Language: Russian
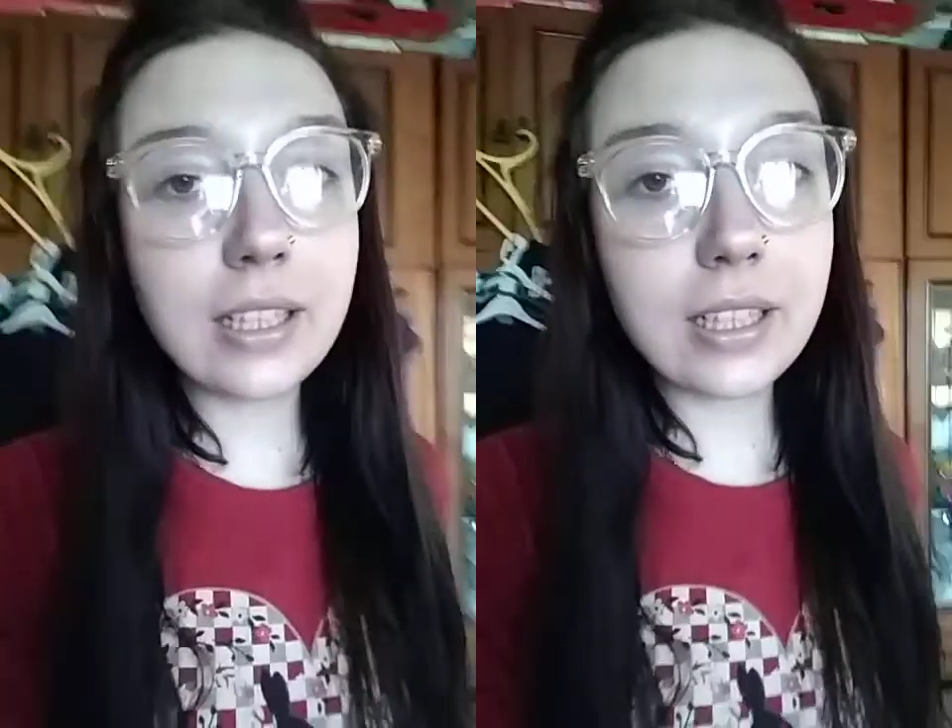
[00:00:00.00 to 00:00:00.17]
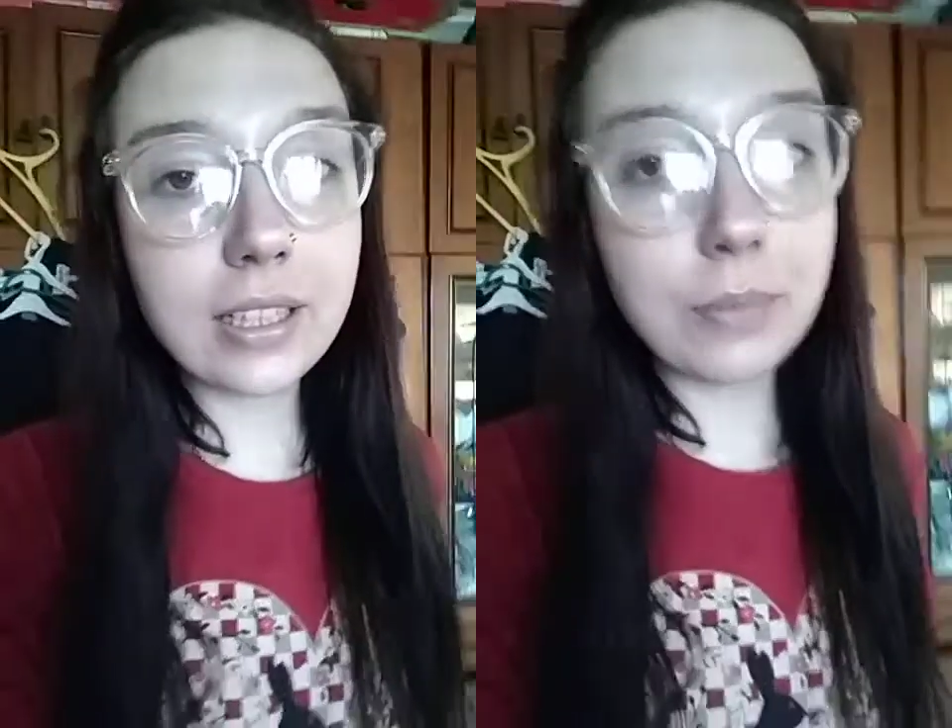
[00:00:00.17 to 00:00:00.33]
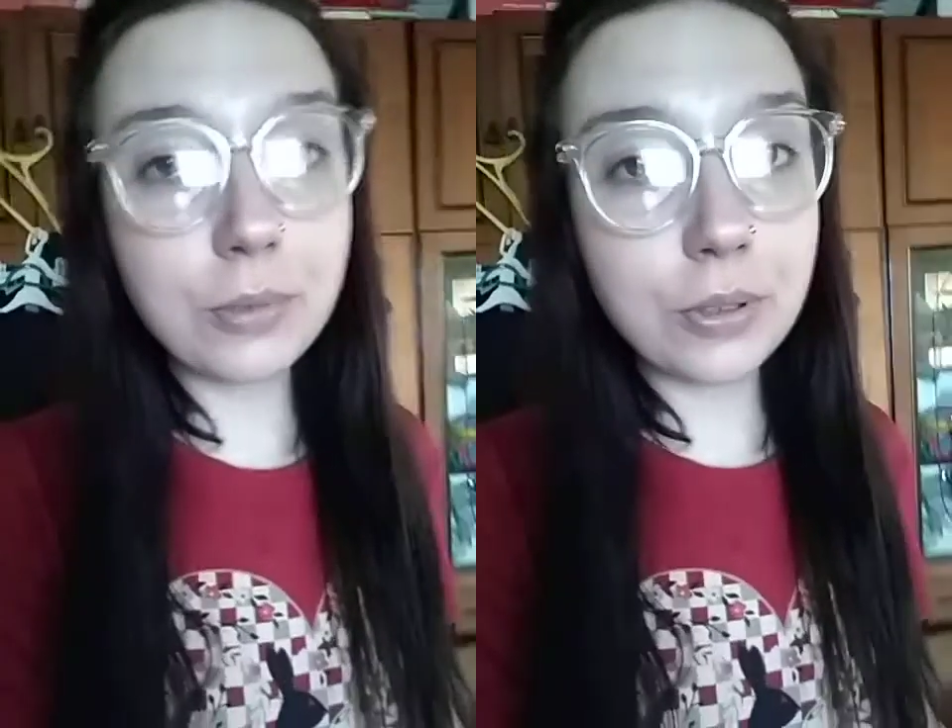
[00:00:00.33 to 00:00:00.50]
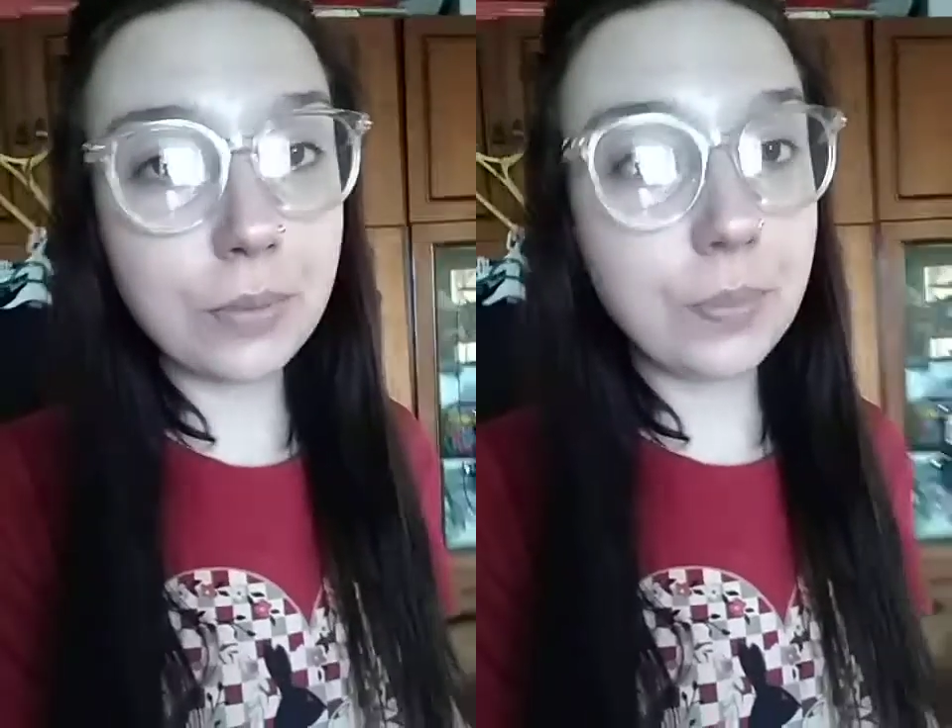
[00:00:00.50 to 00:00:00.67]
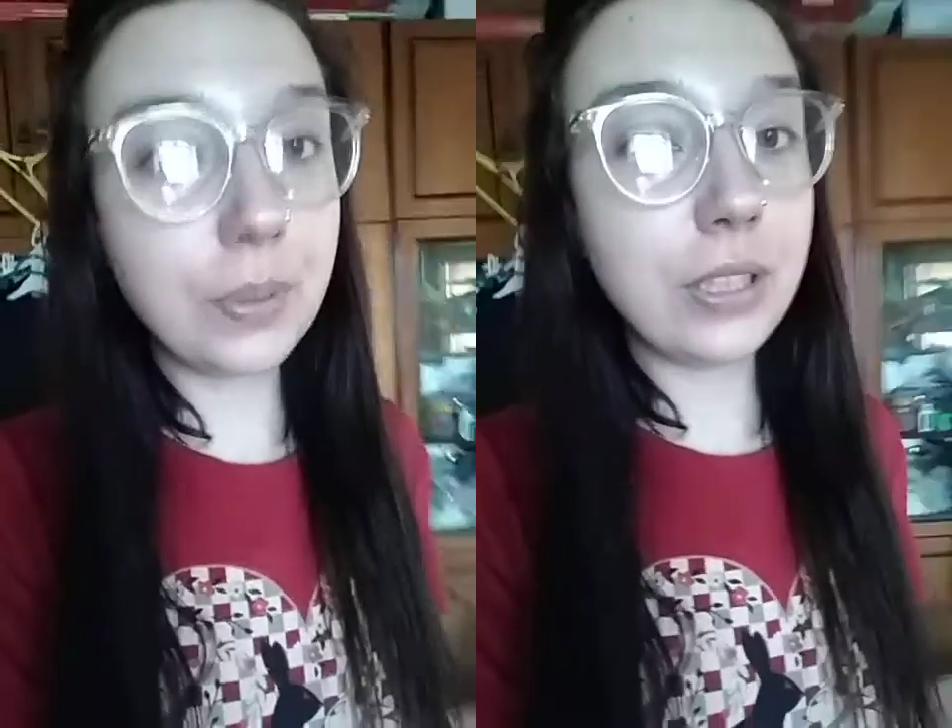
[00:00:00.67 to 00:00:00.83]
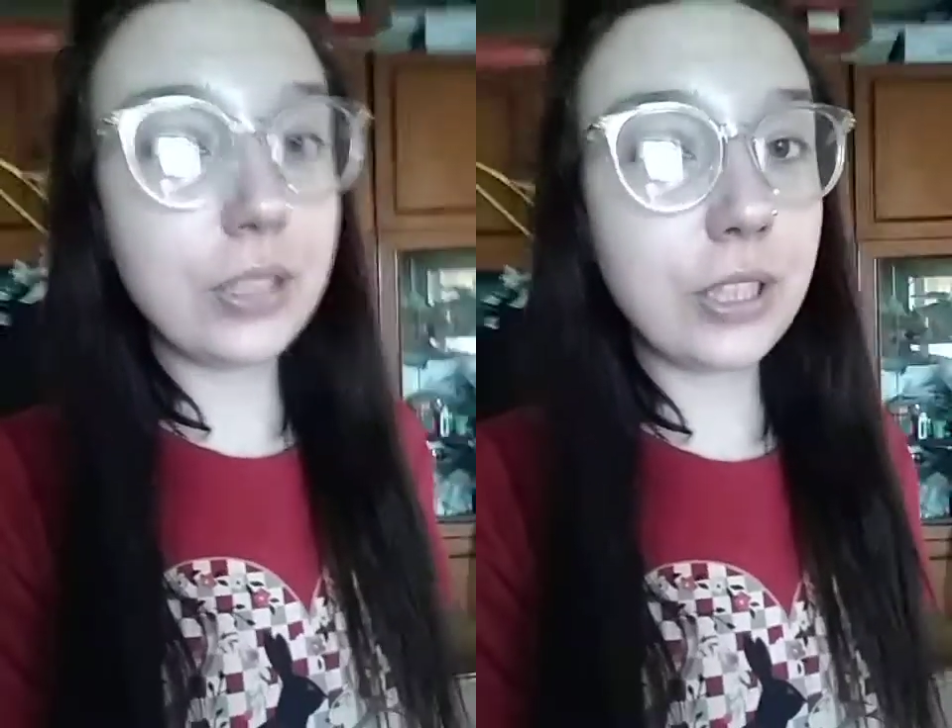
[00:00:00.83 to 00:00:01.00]
когда будем
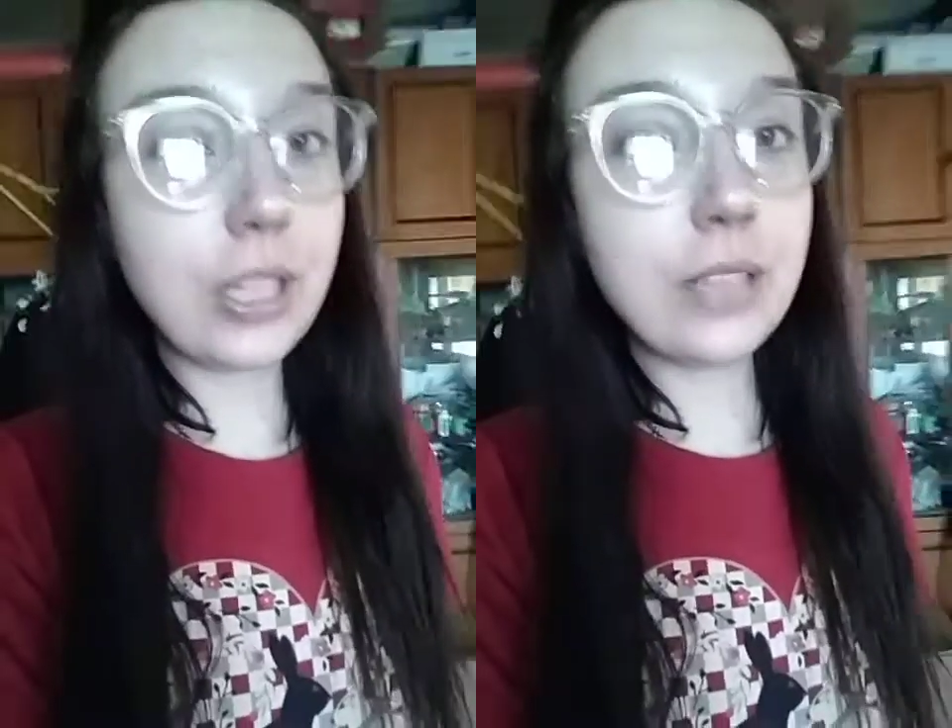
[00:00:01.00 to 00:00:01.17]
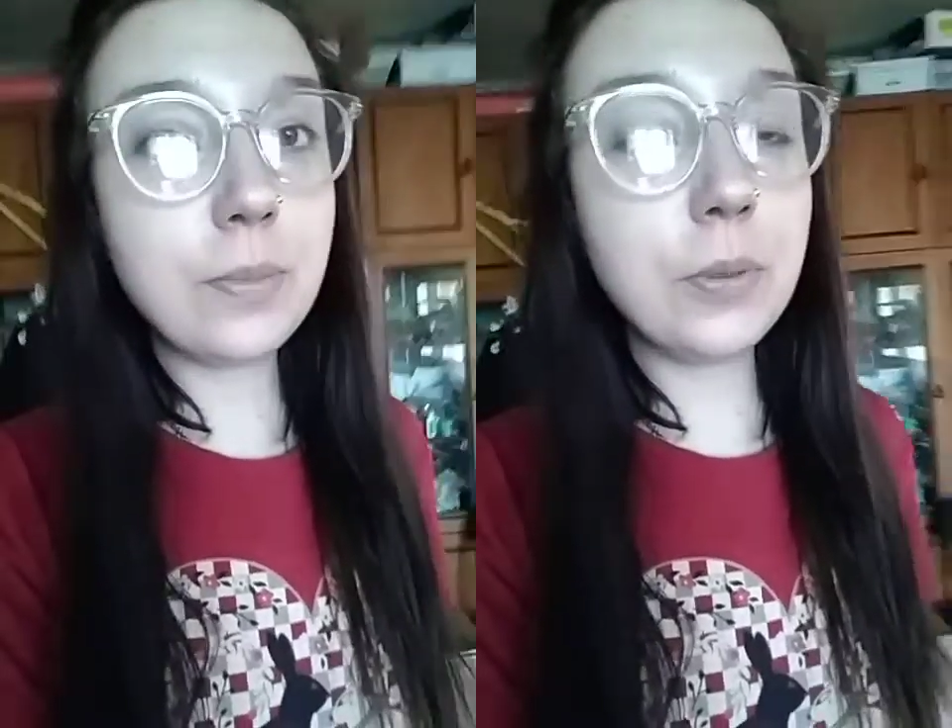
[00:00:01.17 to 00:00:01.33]
переезжать.